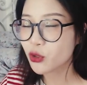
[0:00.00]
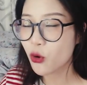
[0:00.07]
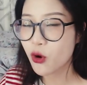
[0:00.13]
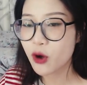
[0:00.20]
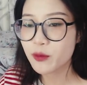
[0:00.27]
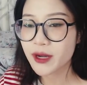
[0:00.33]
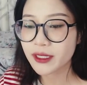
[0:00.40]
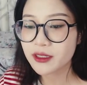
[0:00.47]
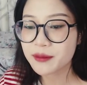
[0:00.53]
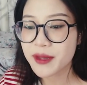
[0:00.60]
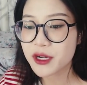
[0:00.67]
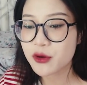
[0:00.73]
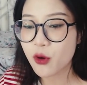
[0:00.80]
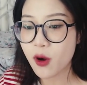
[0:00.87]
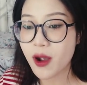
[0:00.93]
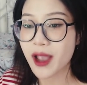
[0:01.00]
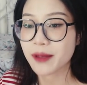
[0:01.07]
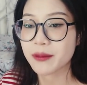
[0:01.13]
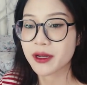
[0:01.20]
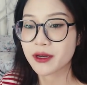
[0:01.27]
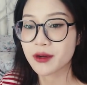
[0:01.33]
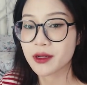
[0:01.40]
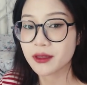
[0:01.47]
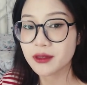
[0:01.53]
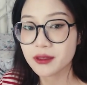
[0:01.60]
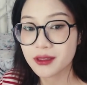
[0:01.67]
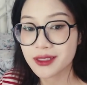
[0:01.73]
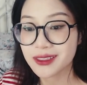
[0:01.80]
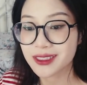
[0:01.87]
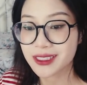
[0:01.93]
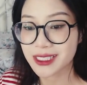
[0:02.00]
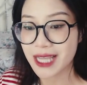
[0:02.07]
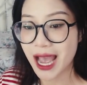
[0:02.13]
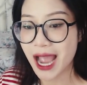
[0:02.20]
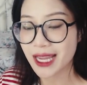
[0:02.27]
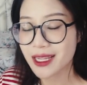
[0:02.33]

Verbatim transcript: tố không đến từ bên ngoài mà đến từ nơi ngực trái